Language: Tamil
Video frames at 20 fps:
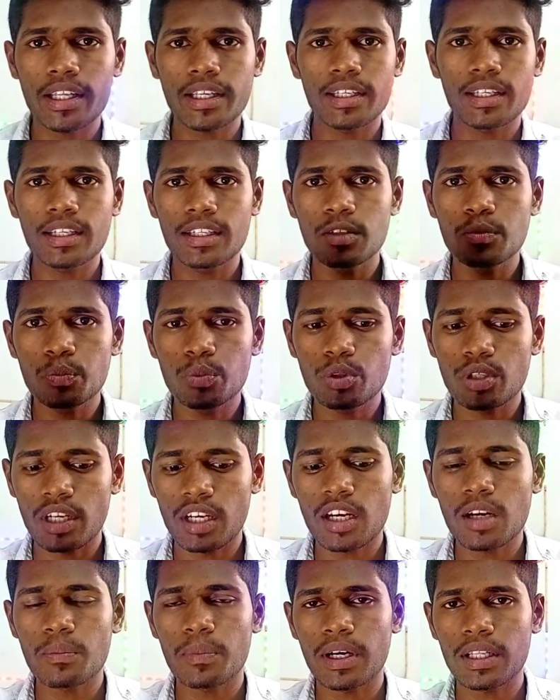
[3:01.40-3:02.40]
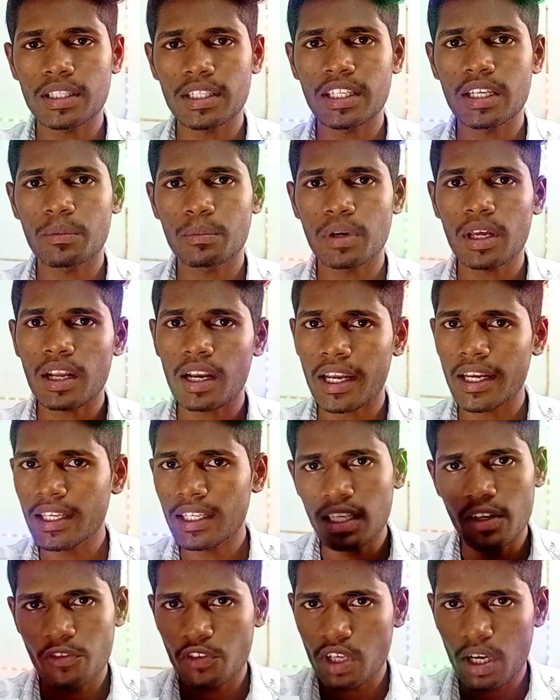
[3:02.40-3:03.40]
கிடைக்கிற இன்புட் என்னென்னு பார்த்தீங்க அப்படின்னா
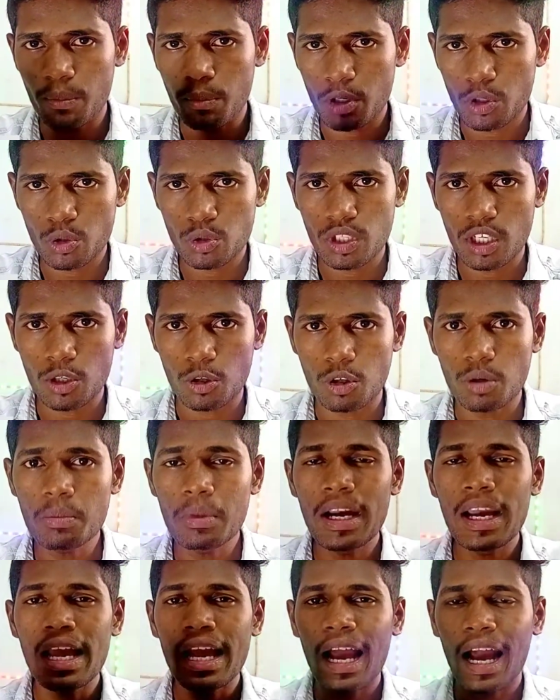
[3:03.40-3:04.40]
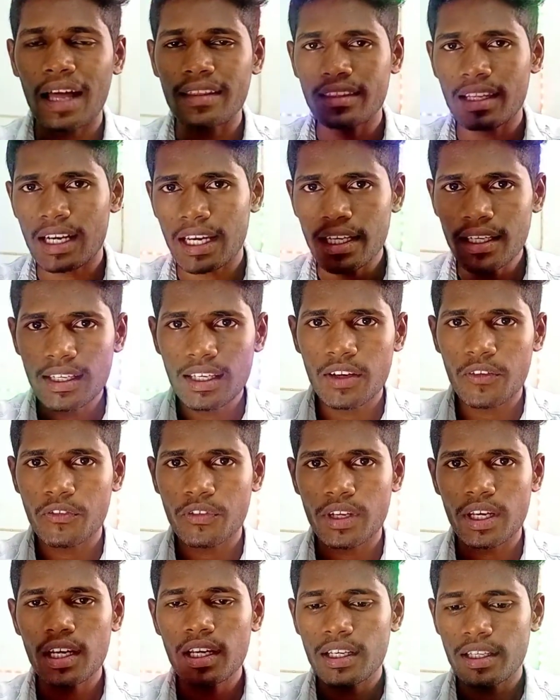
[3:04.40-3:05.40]
ரைட் லெஃப்ட்டாக மட்டும்தான் இருக்கும் அந்த ரைட்
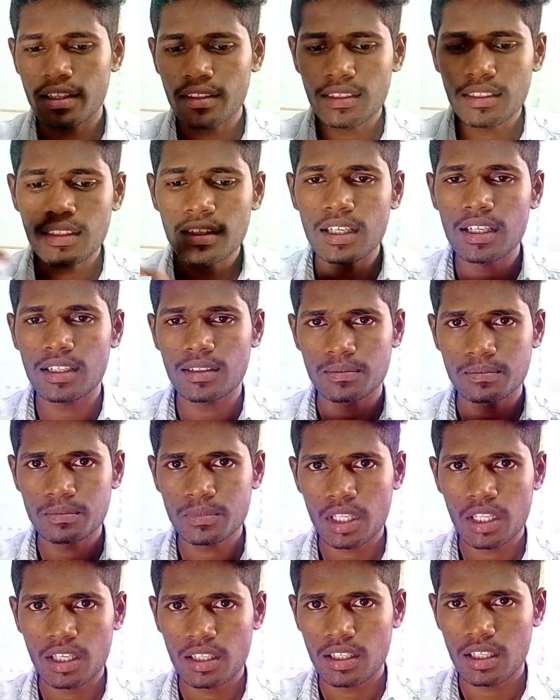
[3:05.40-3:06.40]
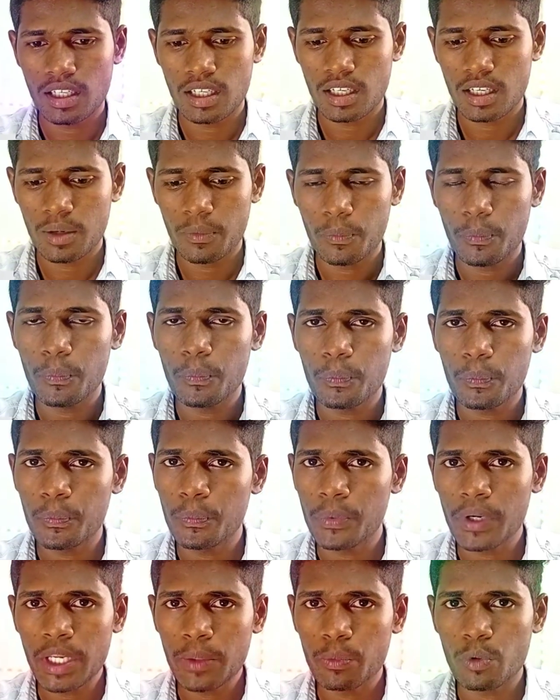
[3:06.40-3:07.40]
லெஃப்ட்டை இந்த
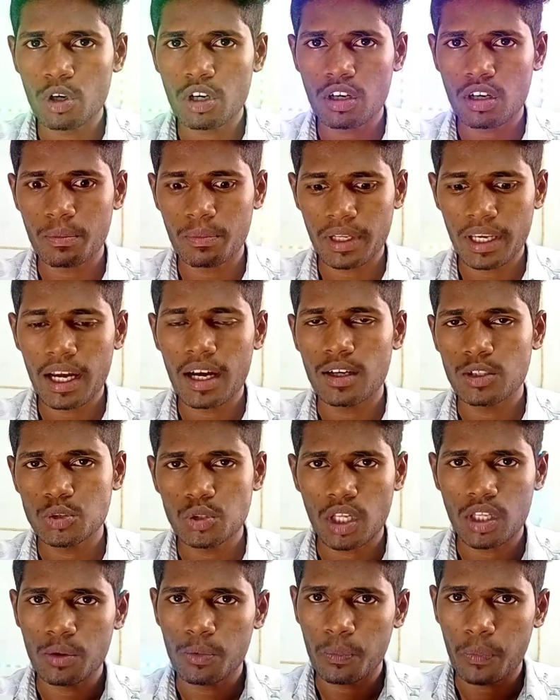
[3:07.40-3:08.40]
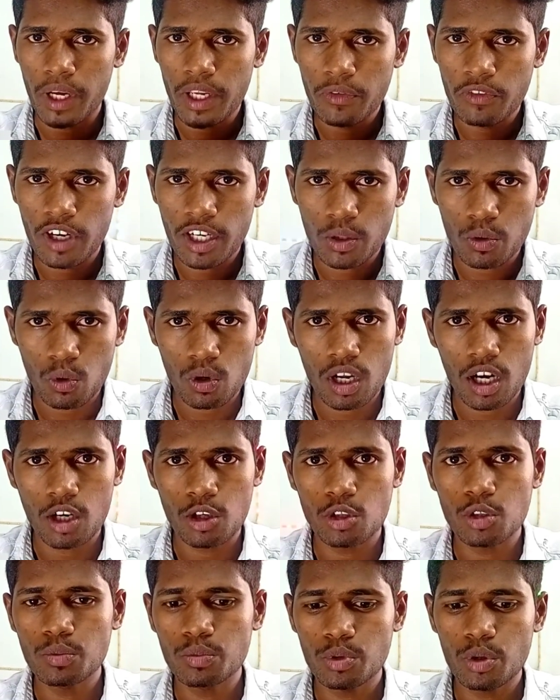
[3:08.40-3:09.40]
ப்ரீ போர்டு இருக்கும் இல்லையா ஸோ அது ஃபைவ் பாயிண்ட் ஒன்
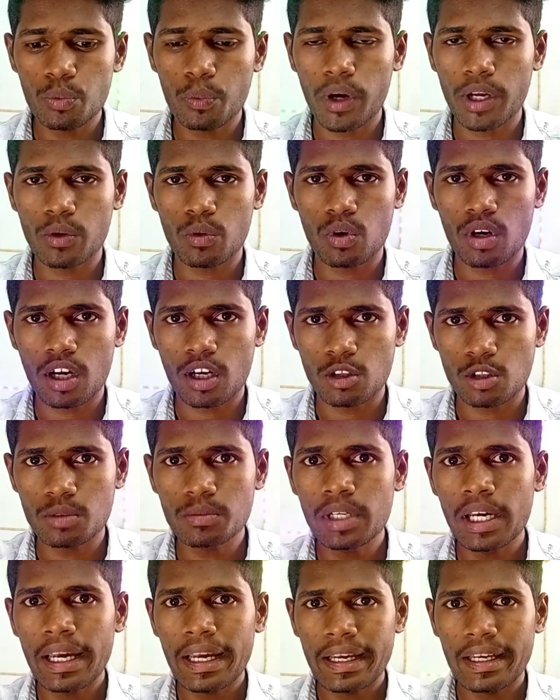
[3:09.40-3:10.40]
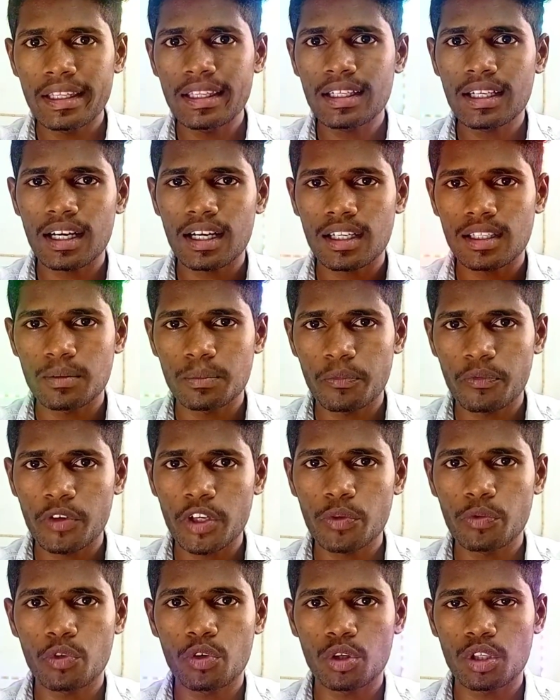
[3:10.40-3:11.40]
ஆகட்டும் டூ பாயிண்ட் ஒன் ஆகட்டும் இதுக்கான
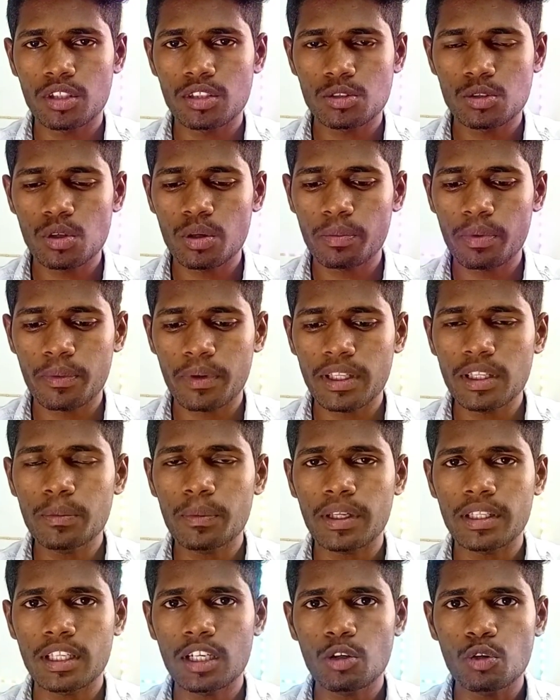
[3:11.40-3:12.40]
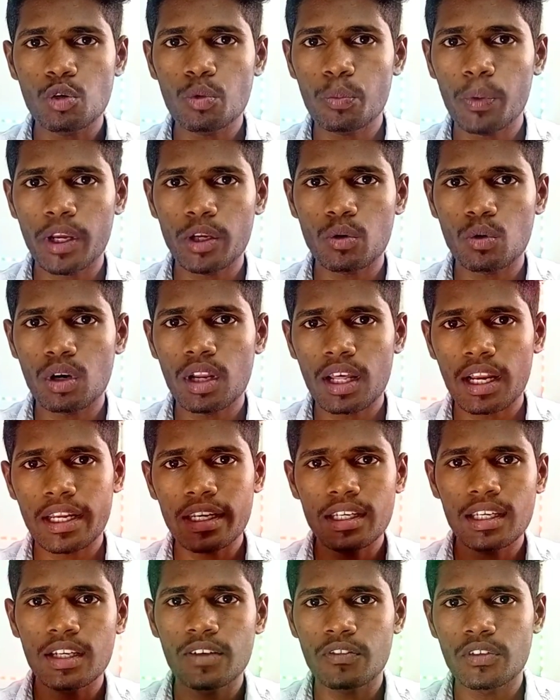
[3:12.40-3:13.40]
ப்ரீ போர்டு ஸோ இப்போ வந்து பார்த்தீங்கன்னா டூ பாயிண்ட் ஒன்று
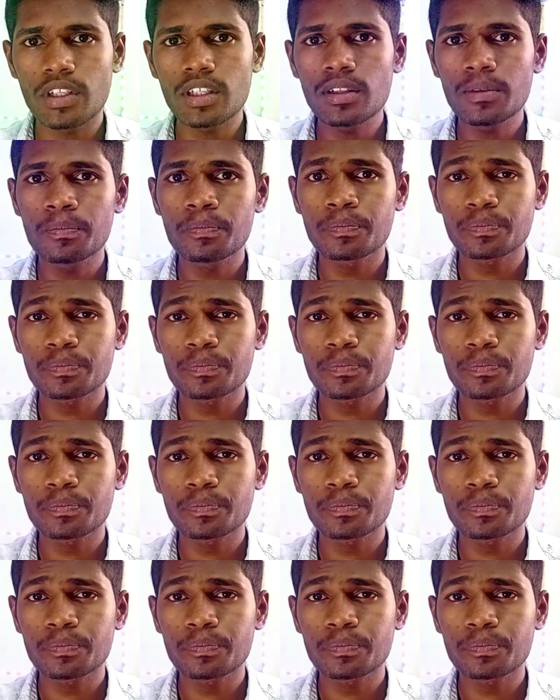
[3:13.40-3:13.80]
ரைட் லெஃப்ட்டு